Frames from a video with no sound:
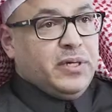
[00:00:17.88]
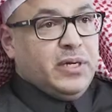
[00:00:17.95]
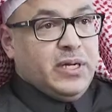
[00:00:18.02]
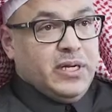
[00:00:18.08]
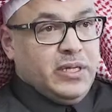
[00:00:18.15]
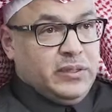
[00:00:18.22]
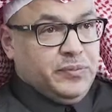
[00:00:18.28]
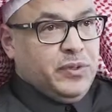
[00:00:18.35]
على
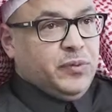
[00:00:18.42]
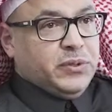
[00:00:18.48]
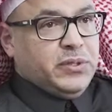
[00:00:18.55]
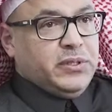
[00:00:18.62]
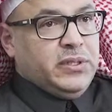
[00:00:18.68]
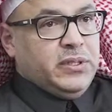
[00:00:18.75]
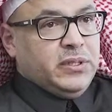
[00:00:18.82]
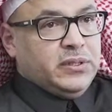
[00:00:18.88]
الأكاديمية
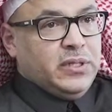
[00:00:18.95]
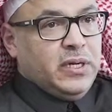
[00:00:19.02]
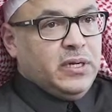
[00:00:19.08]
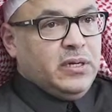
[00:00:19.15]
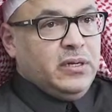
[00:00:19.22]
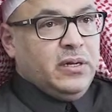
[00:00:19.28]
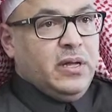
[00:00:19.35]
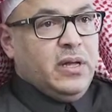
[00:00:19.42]
الوطنية
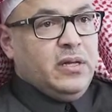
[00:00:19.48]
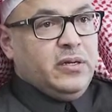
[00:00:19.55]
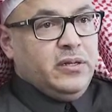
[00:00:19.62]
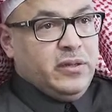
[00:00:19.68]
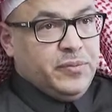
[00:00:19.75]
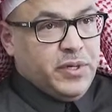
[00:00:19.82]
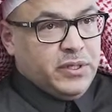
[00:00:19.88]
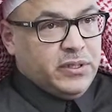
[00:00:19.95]
للطاقة
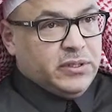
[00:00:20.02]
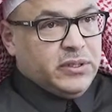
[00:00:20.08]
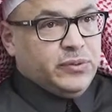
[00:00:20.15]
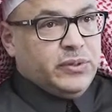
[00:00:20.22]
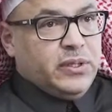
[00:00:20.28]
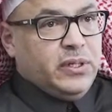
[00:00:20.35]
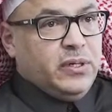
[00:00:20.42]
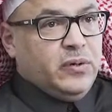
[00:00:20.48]
لضمان
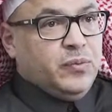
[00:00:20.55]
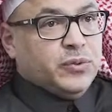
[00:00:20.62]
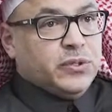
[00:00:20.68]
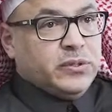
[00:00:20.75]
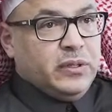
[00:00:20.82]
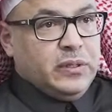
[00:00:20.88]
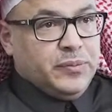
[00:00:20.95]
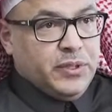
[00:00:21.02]
الجودة
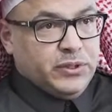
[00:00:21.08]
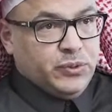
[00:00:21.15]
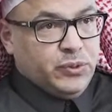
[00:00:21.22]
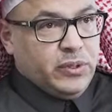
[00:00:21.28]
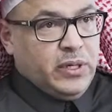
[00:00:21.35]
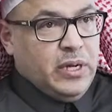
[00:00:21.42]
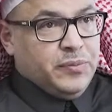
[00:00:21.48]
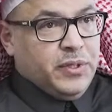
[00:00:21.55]
متطلبات سوق
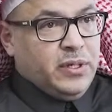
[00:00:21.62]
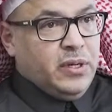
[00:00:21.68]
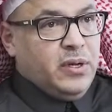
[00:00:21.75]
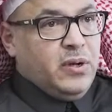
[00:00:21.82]
العمل